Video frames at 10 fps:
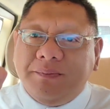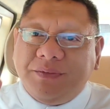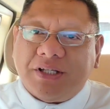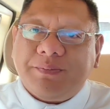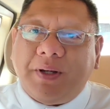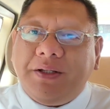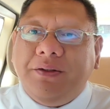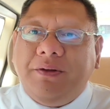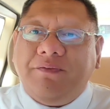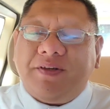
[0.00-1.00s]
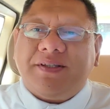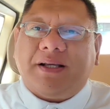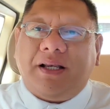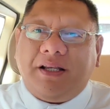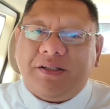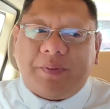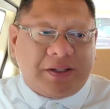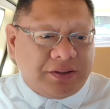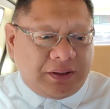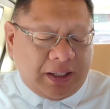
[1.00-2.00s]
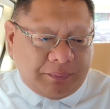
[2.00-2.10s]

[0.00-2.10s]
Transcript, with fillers: just by doing physical inspection